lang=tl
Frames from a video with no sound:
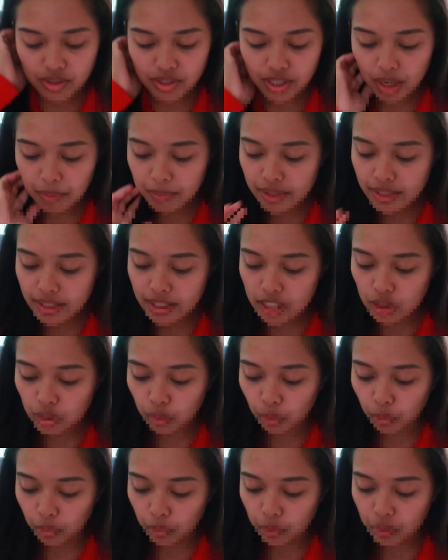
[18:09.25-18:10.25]
Sabi
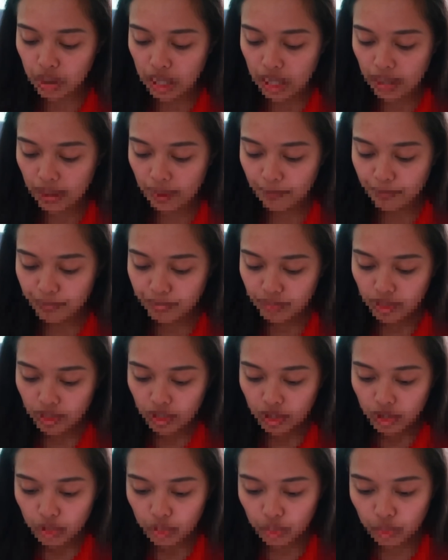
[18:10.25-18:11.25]
dito na
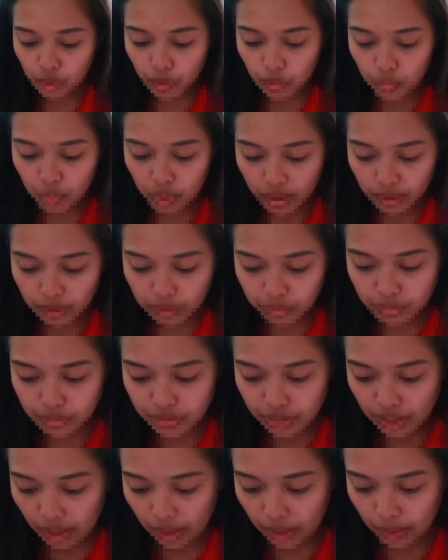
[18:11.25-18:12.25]
yung ano
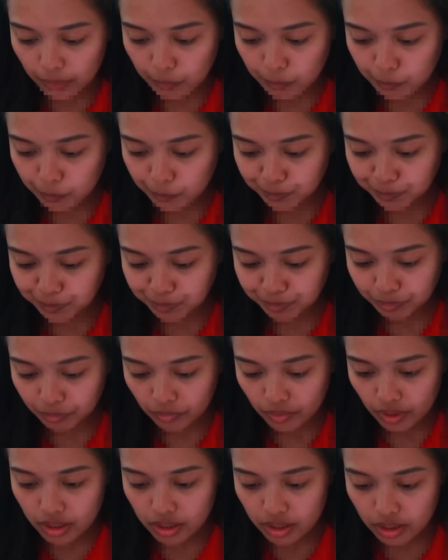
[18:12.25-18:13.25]
daw,
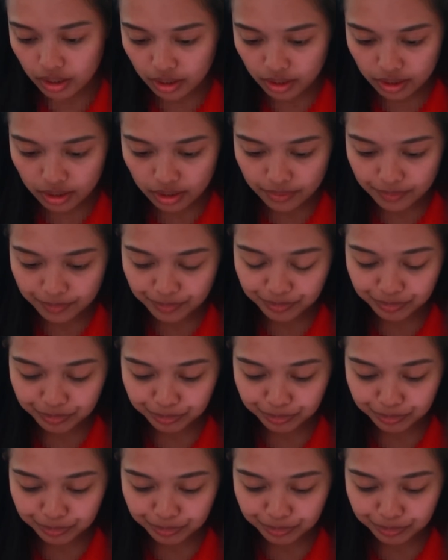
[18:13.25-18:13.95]
um,